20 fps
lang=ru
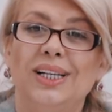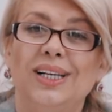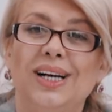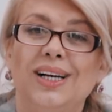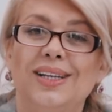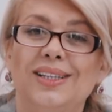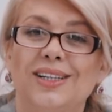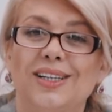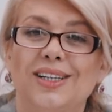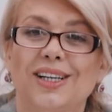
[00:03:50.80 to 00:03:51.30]

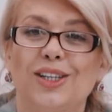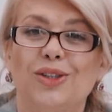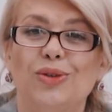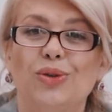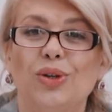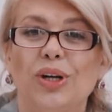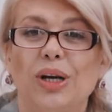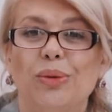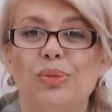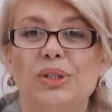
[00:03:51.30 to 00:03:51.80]
ирригатор,
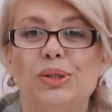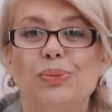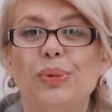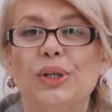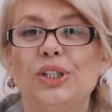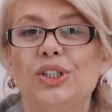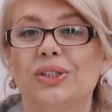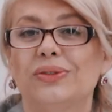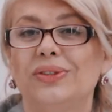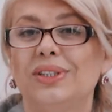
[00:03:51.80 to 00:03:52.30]
который
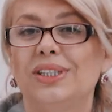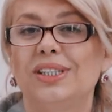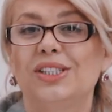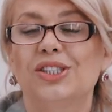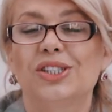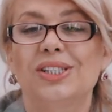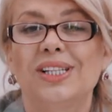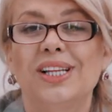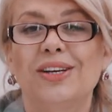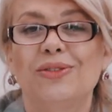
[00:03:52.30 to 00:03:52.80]
обеспечивает
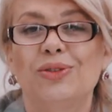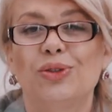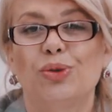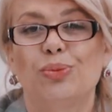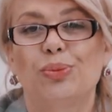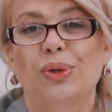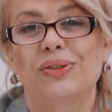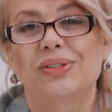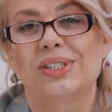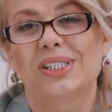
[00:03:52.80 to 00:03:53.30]

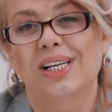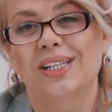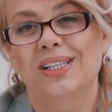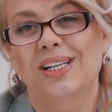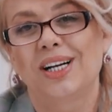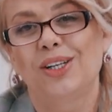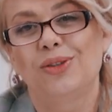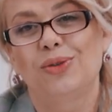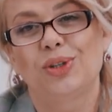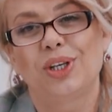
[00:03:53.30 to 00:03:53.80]
ежедневную
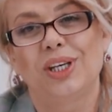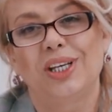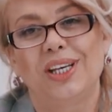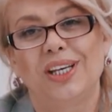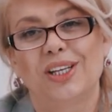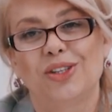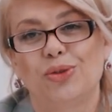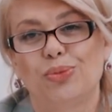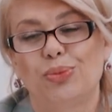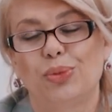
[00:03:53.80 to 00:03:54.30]
профессиональную
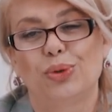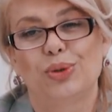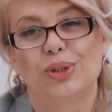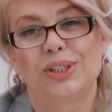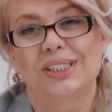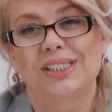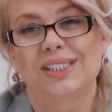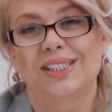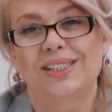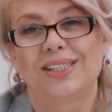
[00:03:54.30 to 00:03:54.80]
гигиену
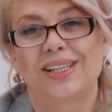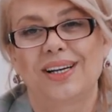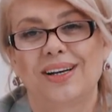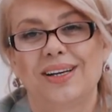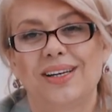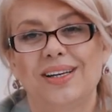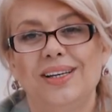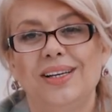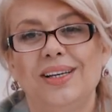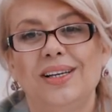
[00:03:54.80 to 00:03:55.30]
полости рта.
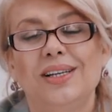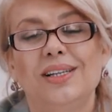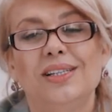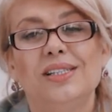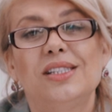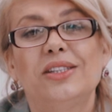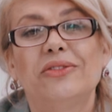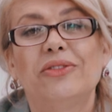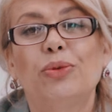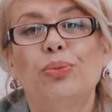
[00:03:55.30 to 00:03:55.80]

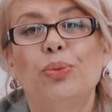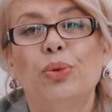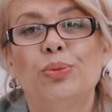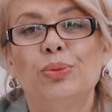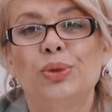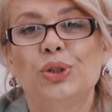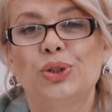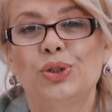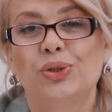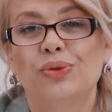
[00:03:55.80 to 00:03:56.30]
С его
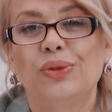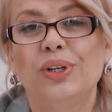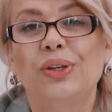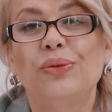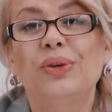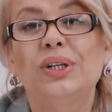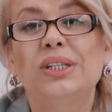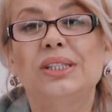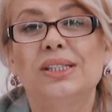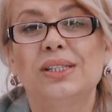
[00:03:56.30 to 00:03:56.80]
помощью вы
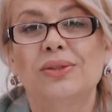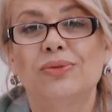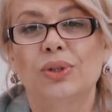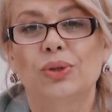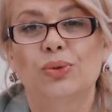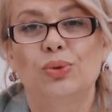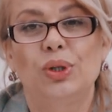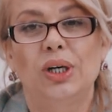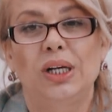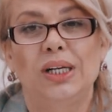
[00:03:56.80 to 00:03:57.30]

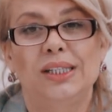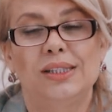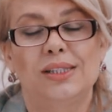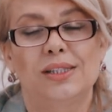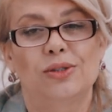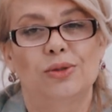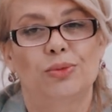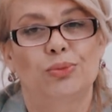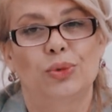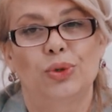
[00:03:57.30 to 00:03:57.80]
эффективно
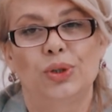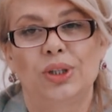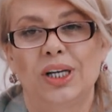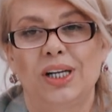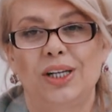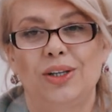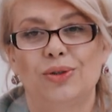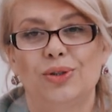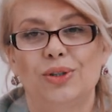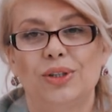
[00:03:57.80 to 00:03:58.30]
удалите зубной
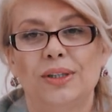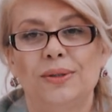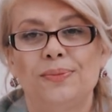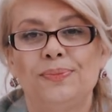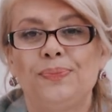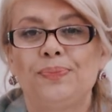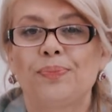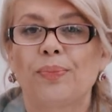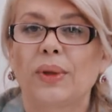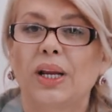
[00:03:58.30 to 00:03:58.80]
налет –
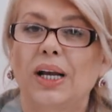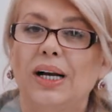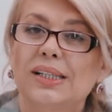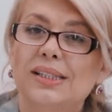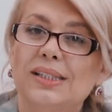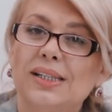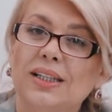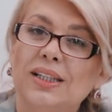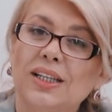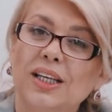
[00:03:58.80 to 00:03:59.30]

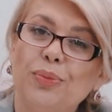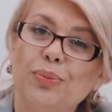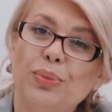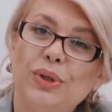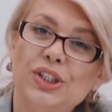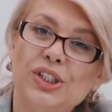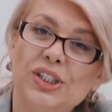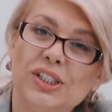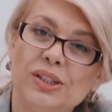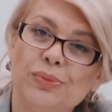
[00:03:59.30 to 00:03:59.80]
остатки
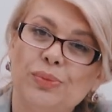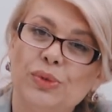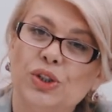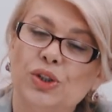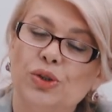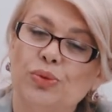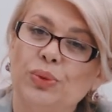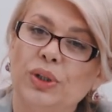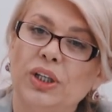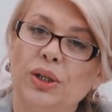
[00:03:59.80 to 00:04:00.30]
пищи из
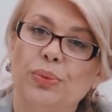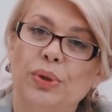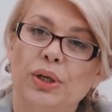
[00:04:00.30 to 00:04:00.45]
межзубных